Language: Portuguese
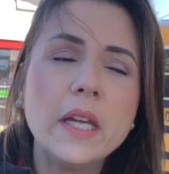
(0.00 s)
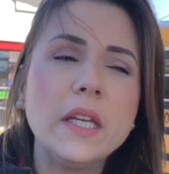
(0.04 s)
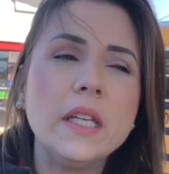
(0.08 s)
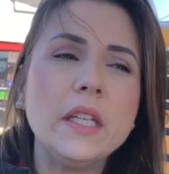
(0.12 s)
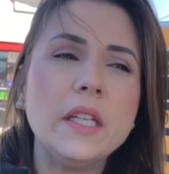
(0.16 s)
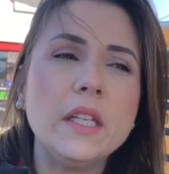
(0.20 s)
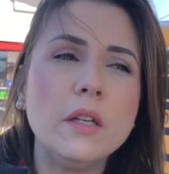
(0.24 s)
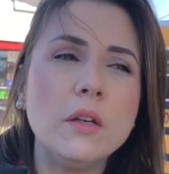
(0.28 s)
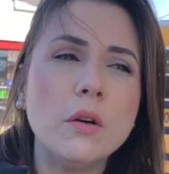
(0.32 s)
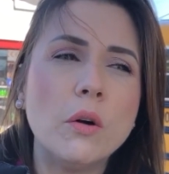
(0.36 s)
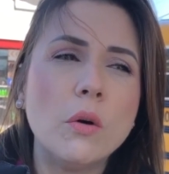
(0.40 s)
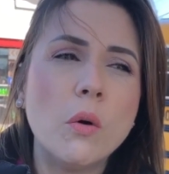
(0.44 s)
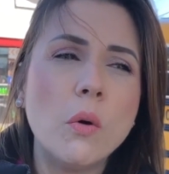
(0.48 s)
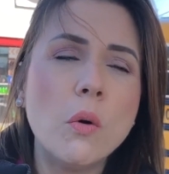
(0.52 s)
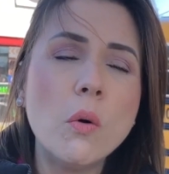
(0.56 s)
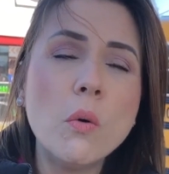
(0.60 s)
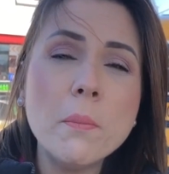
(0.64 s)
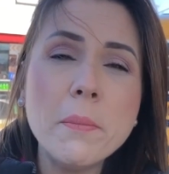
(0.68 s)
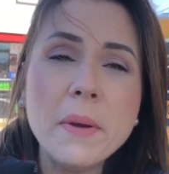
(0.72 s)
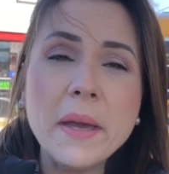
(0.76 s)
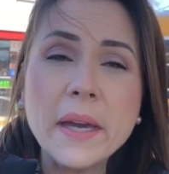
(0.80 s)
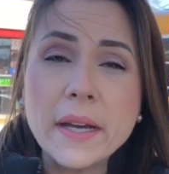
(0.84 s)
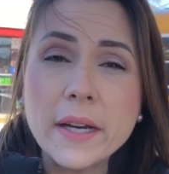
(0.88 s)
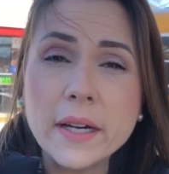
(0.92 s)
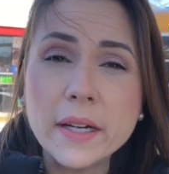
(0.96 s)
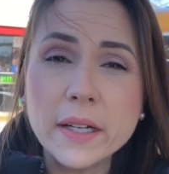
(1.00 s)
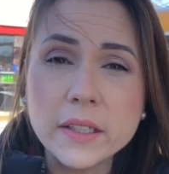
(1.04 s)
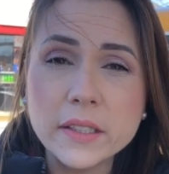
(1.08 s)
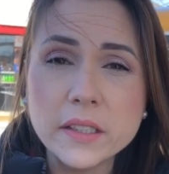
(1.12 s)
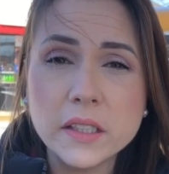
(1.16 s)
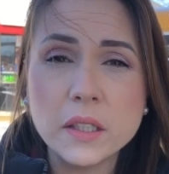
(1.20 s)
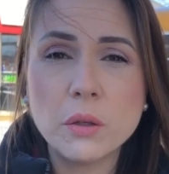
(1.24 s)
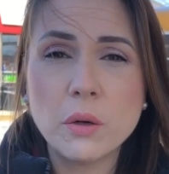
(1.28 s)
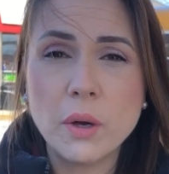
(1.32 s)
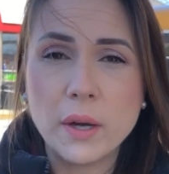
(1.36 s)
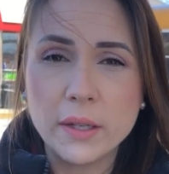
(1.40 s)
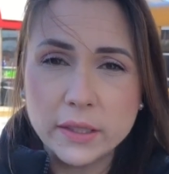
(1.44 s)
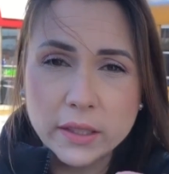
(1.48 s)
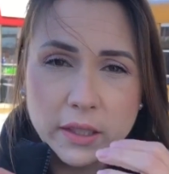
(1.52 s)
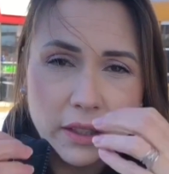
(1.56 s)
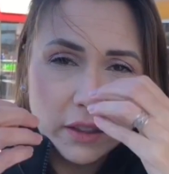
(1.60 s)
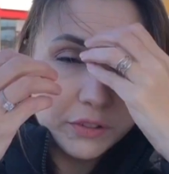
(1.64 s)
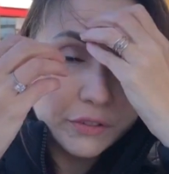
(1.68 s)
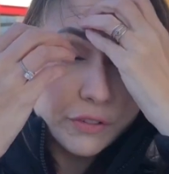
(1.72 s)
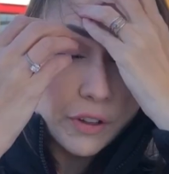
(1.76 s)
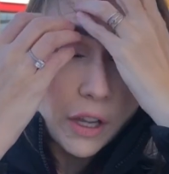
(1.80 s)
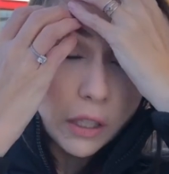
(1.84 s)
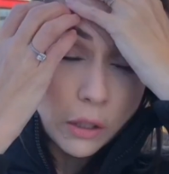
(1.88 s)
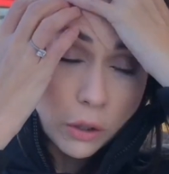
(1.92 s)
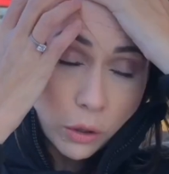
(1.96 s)
e um mecânico aqui
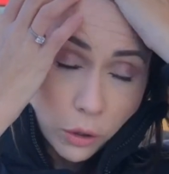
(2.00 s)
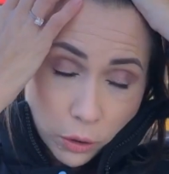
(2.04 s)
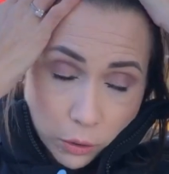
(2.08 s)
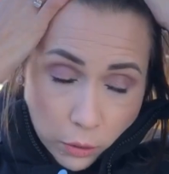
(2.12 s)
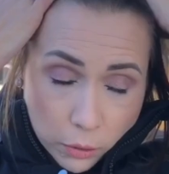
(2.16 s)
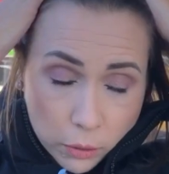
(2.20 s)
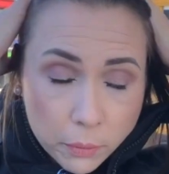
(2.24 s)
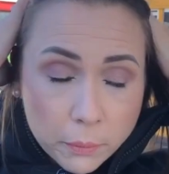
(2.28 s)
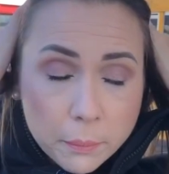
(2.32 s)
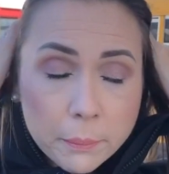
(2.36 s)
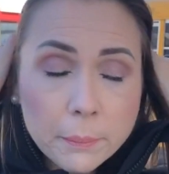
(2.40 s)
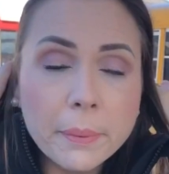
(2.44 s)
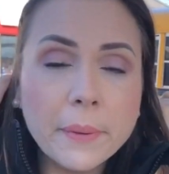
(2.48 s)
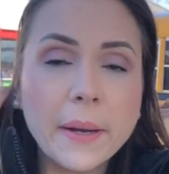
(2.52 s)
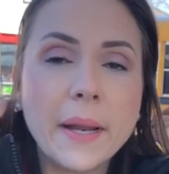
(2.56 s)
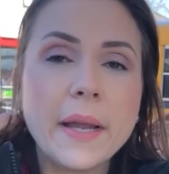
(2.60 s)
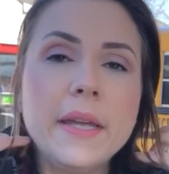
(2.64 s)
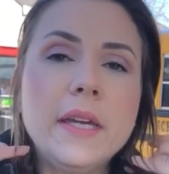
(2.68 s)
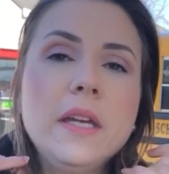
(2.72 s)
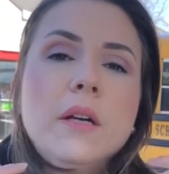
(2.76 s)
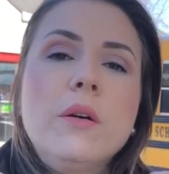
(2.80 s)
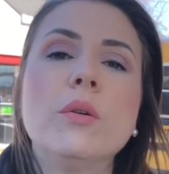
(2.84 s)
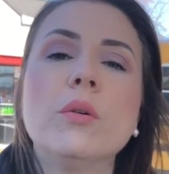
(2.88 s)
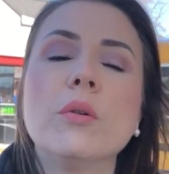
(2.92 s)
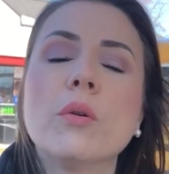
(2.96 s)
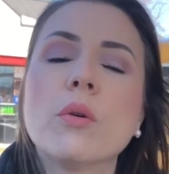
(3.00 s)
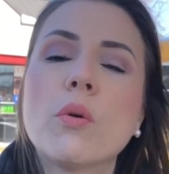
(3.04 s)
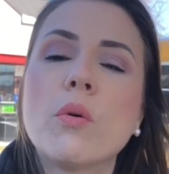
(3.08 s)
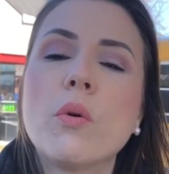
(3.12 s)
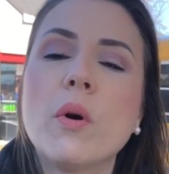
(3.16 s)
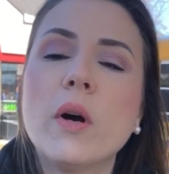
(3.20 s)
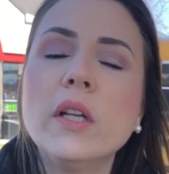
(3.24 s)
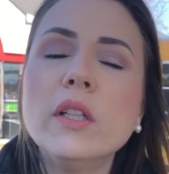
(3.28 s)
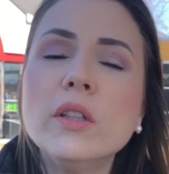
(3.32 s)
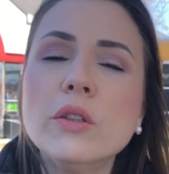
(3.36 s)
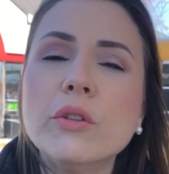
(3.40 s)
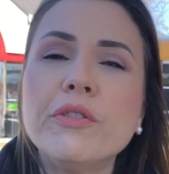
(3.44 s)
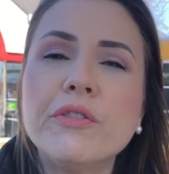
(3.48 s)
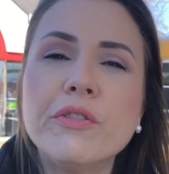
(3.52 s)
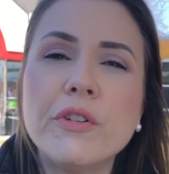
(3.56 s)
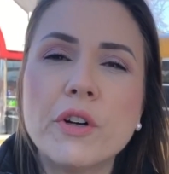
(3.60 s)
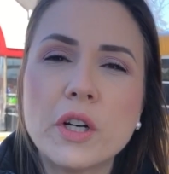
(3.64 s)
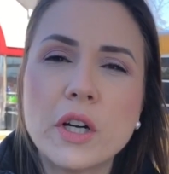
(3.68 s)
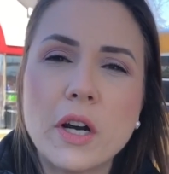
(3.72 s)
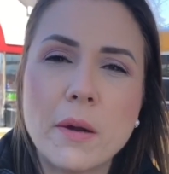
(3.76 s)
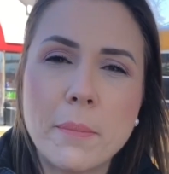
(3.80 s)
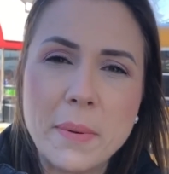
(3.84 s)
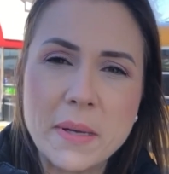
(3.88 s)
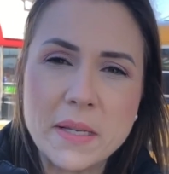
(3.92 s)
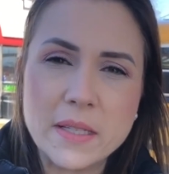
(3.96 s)
falou para eu, quando for
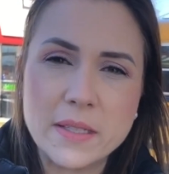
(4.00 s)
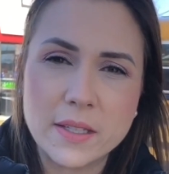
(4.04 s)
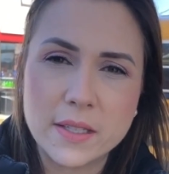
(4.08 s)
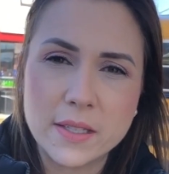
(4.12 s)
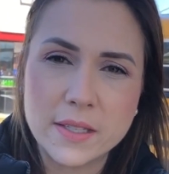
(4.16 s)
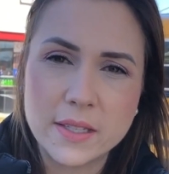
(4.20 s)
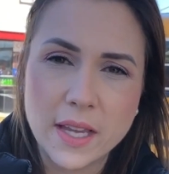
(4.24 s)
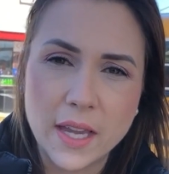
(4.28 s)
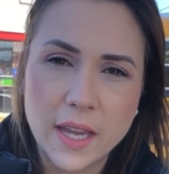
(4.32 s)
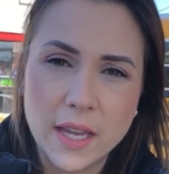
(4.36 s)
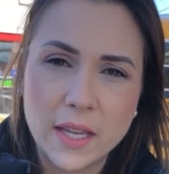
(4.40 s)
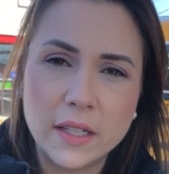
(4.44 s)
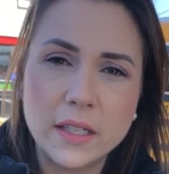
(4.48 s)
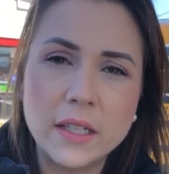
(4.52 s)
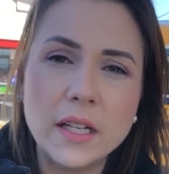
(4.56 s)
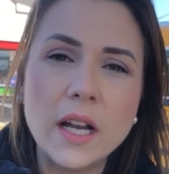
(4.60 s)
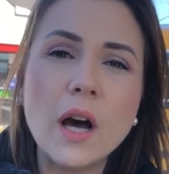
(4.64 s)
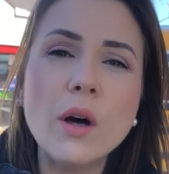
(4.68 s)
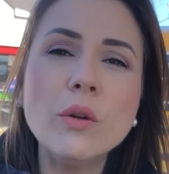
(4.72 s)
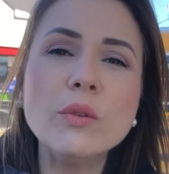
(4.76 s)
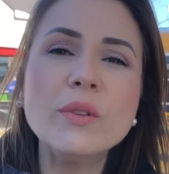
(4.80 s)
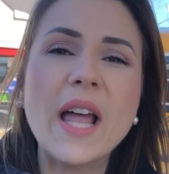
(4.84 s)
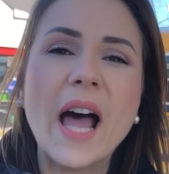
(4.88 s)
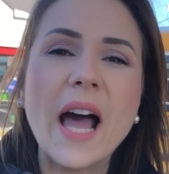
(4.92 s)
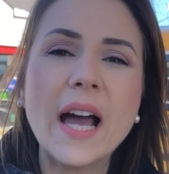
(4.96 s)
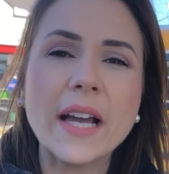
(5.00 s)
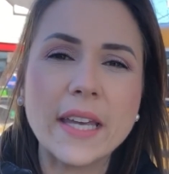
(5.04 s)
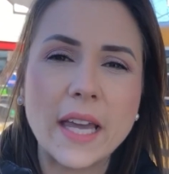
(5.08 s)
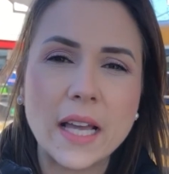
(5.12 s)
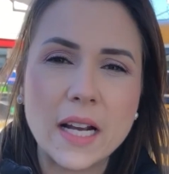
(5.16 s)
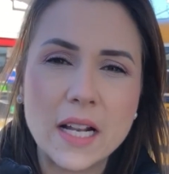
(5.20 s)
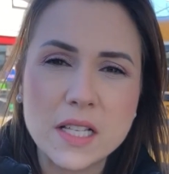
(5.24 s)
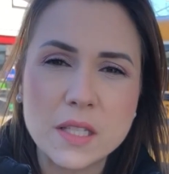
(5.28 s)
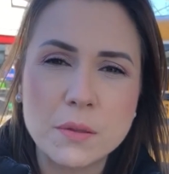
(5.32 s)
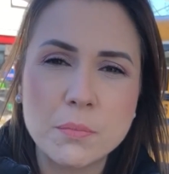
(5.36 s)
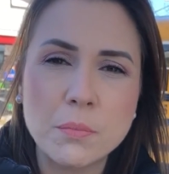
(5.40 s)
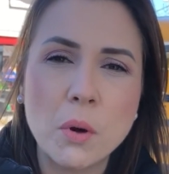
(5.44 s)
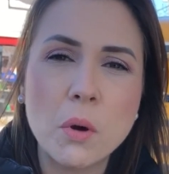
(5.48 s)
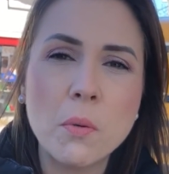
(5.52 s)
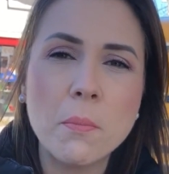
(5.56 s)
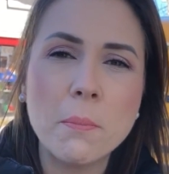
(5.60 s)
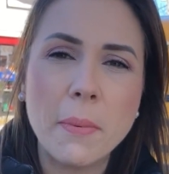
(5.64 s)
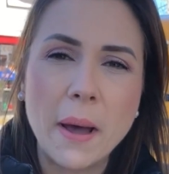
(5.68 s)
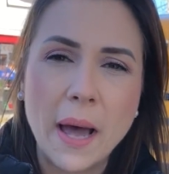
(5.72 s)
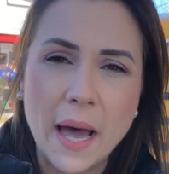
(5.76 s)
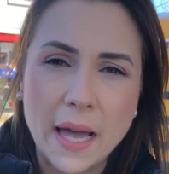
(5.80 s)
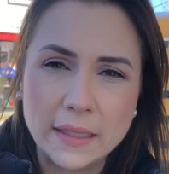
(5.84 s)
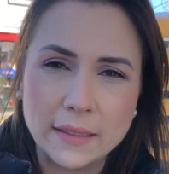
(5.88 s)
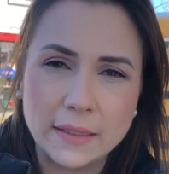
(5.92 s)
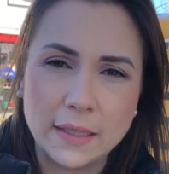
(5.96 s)
abastecer, não dar aquelas
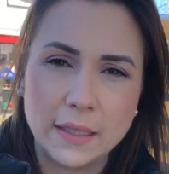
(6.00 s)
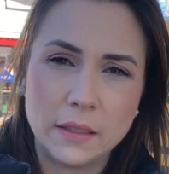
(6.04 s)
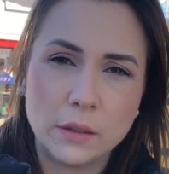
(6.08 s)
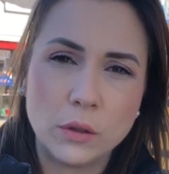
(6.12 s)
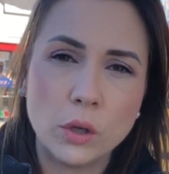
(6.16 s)
bombadas,